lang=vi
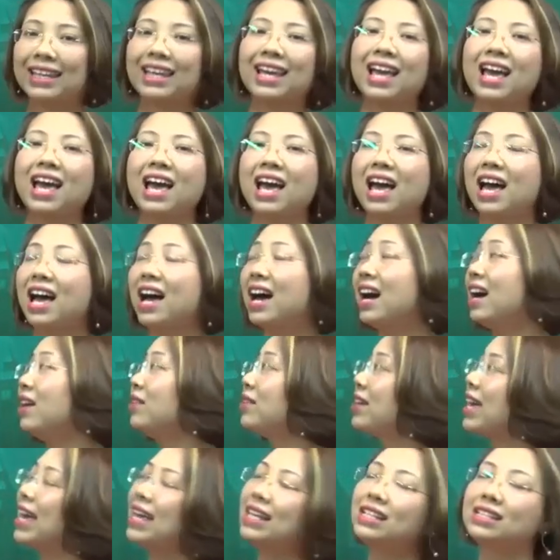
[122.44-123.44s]
Uh, à,
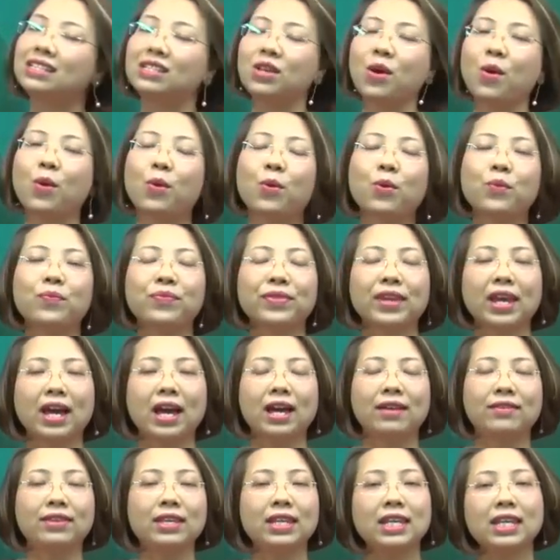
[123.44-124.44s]
okay, so
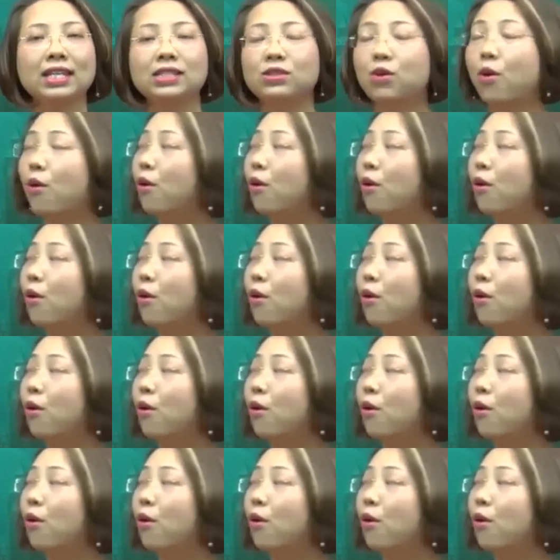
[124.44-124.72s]
Uh, this is